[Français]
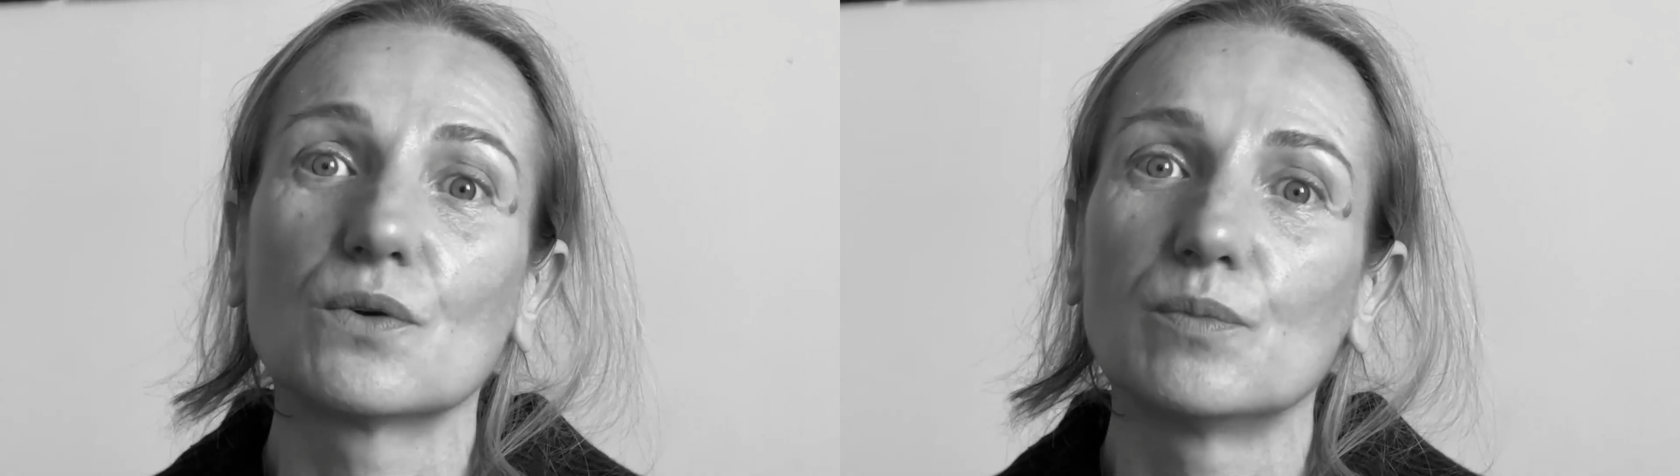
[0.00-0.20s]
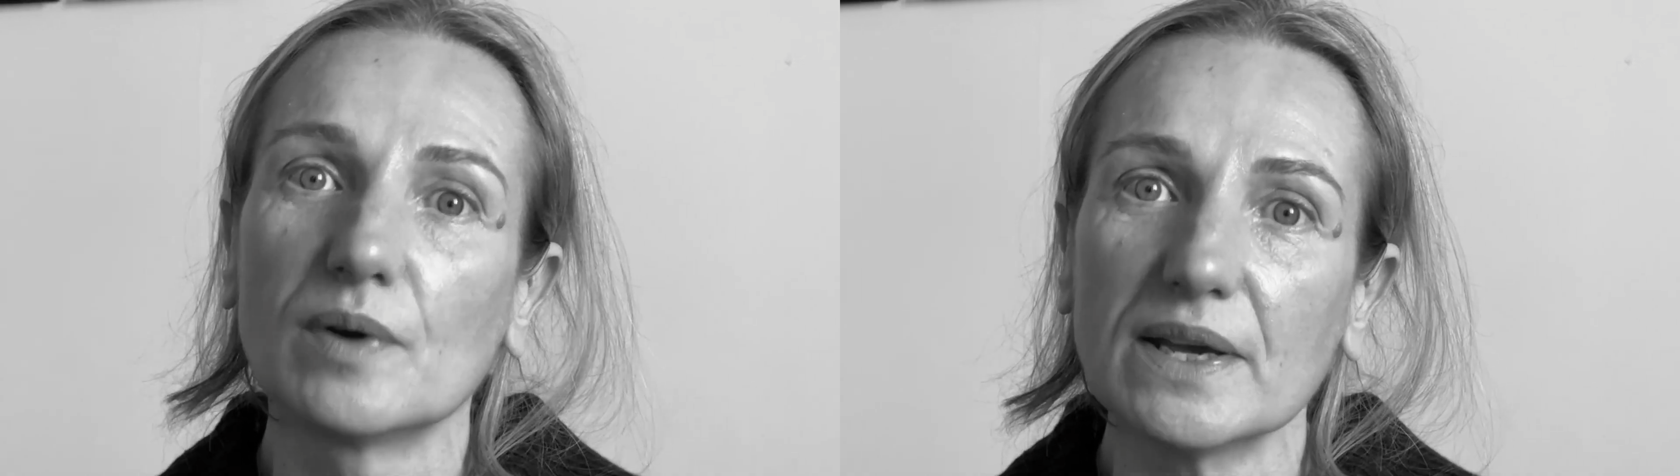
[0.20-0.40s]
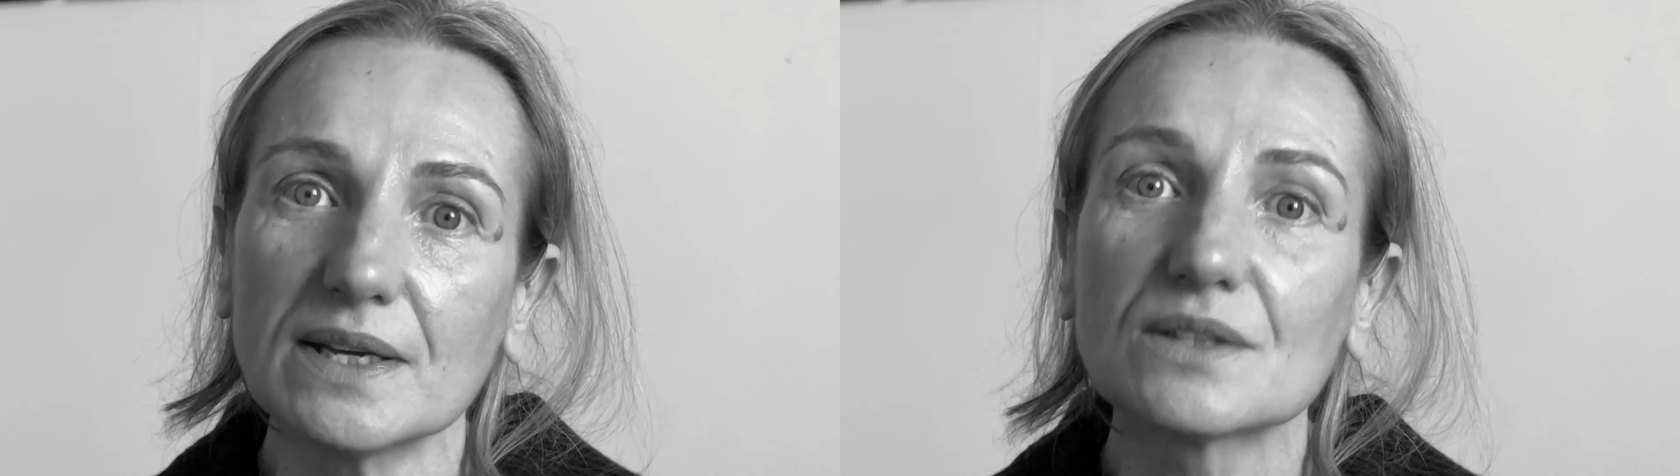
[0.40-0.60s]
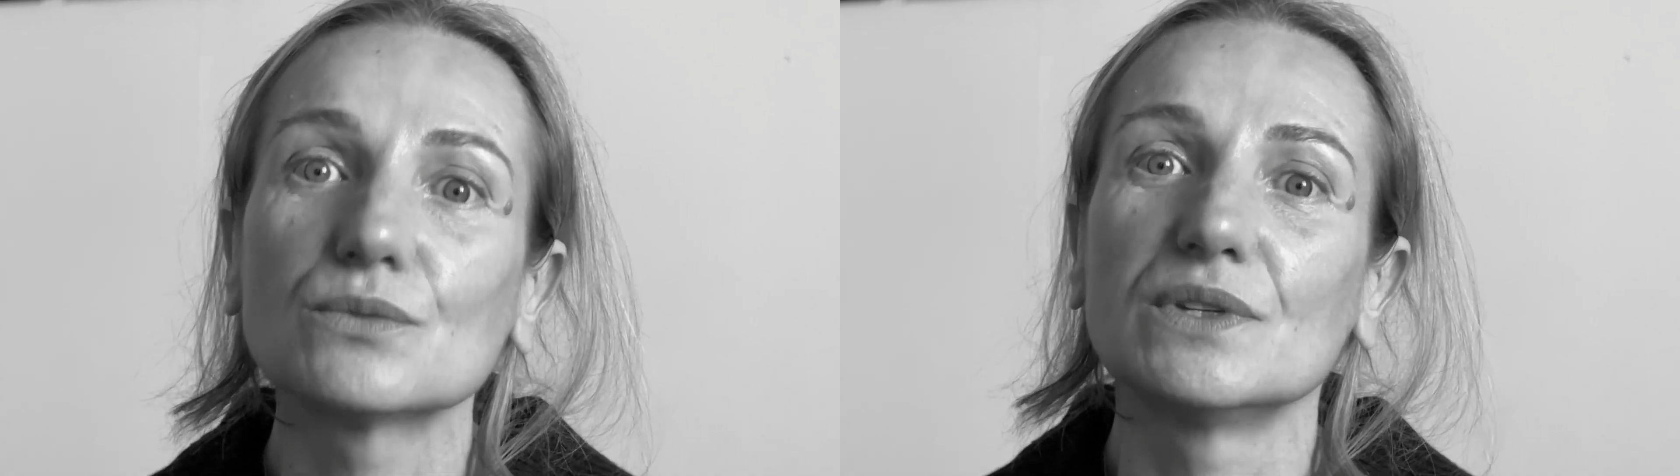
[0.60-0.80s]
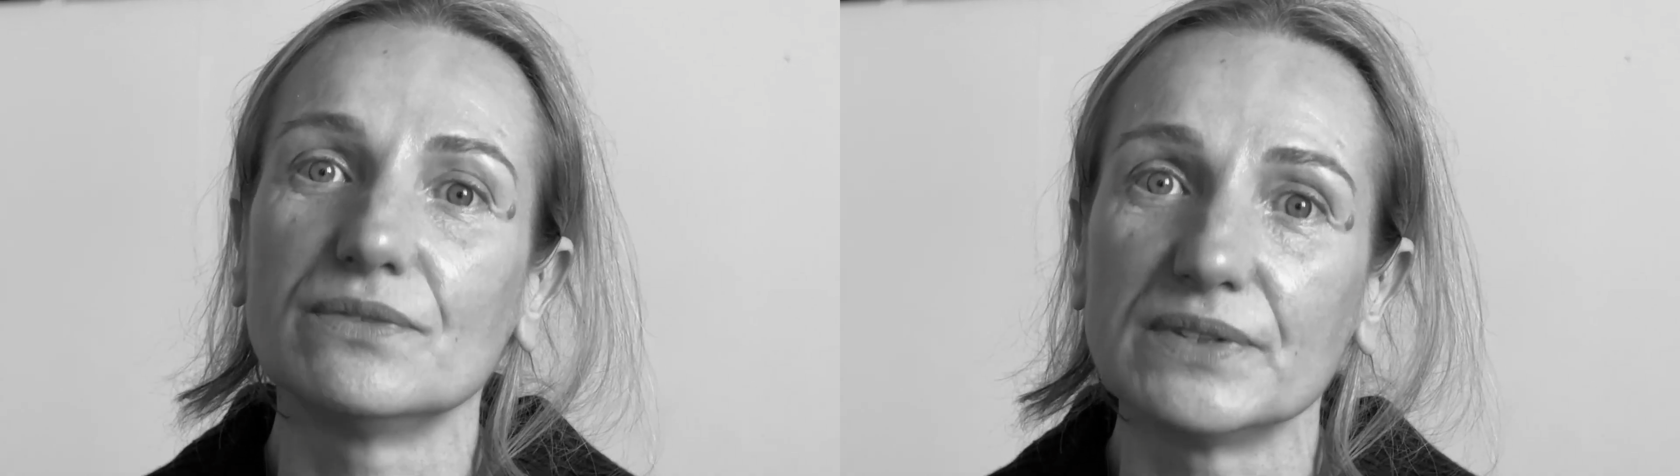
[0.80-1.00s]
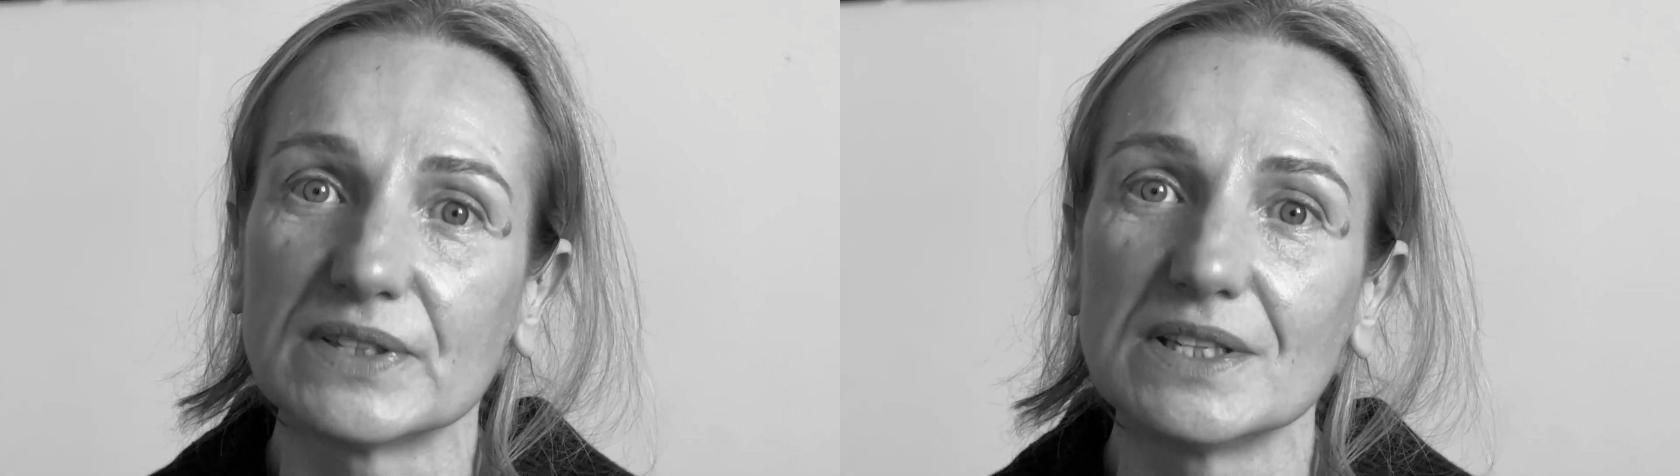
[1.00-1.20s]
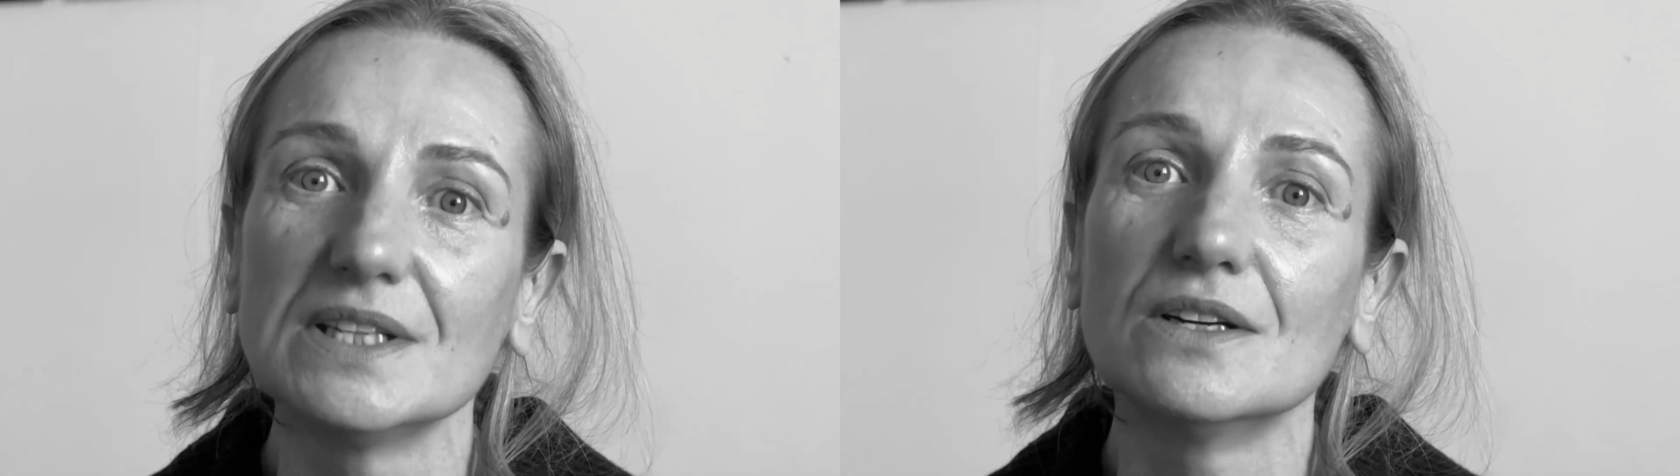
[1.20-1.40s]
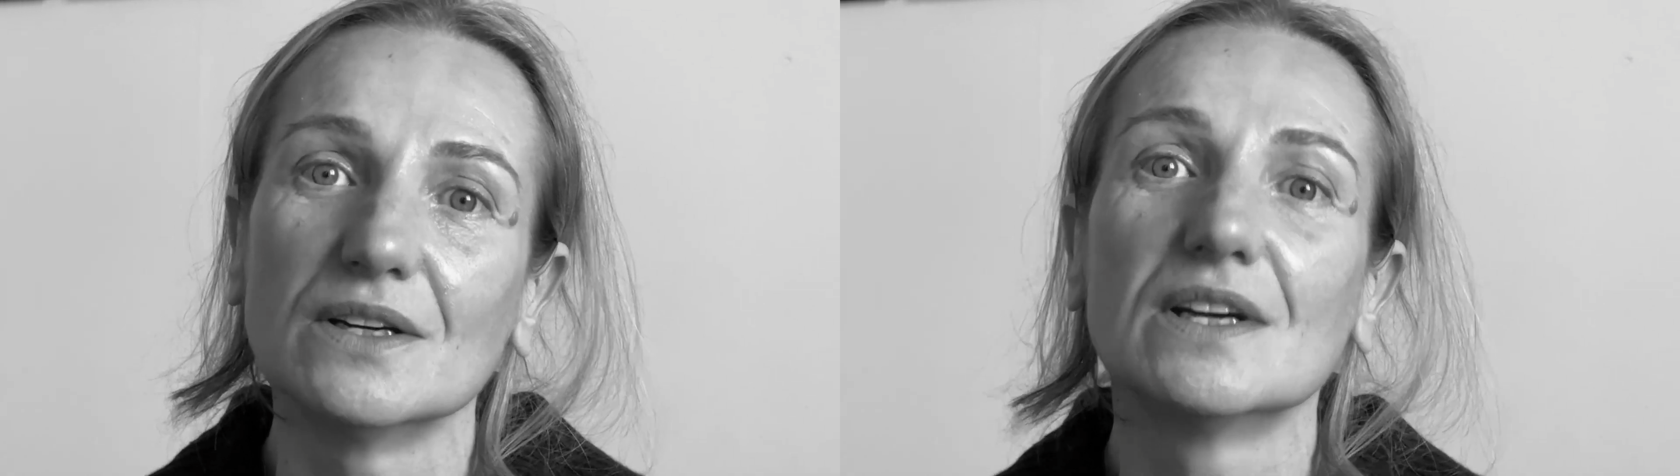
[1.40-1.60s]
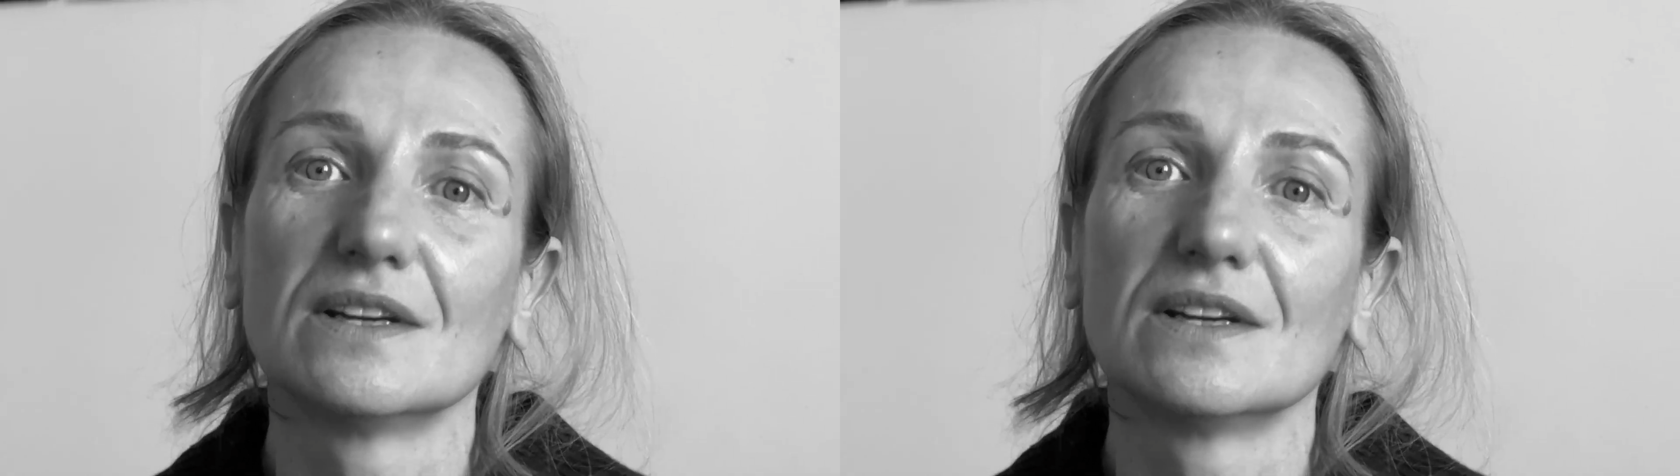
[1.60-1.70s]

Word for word: complexe ou difficile,